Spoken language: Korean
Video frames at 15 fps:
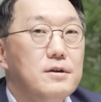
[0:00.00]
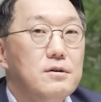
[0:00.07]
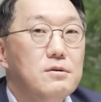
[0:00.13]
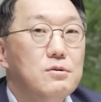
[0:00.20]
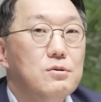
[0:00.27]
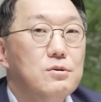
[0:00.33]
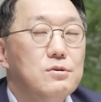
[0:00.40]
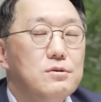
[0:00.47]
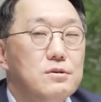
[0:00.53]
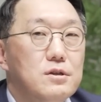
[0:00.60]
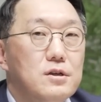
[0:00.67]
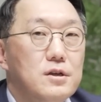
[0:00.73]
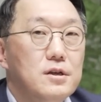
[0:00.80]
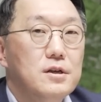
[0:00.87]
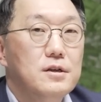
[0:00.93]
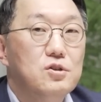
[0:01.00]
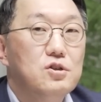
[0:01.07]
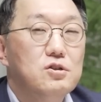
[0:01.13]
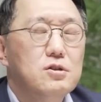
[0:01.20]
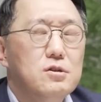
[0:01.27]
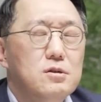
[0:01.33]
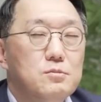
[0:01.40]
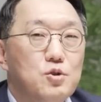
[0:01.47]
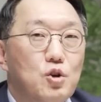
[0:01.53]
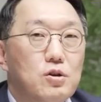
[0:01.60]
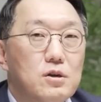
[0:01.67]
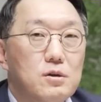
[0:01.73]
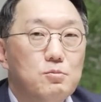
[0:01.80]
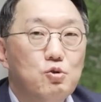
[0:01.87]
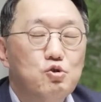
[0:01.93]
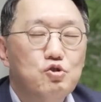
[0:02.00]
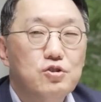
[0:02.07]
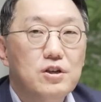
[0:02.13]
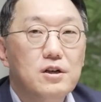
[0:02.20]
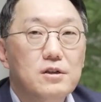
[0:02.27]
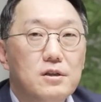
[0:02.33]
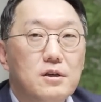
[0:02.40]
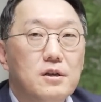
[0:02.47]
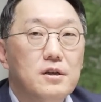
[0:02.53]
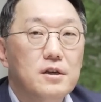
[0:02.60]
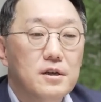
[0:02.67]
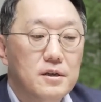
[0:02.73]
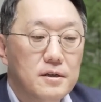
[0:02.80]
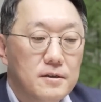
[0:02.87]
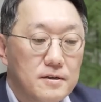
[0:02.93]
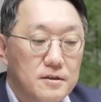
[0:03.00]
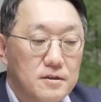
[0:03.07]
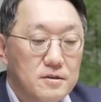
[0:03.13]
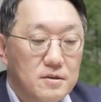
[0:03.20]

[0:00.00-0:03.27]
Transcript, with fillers: 어, 근데 지금 저희가 뭐 투자할 때, 네.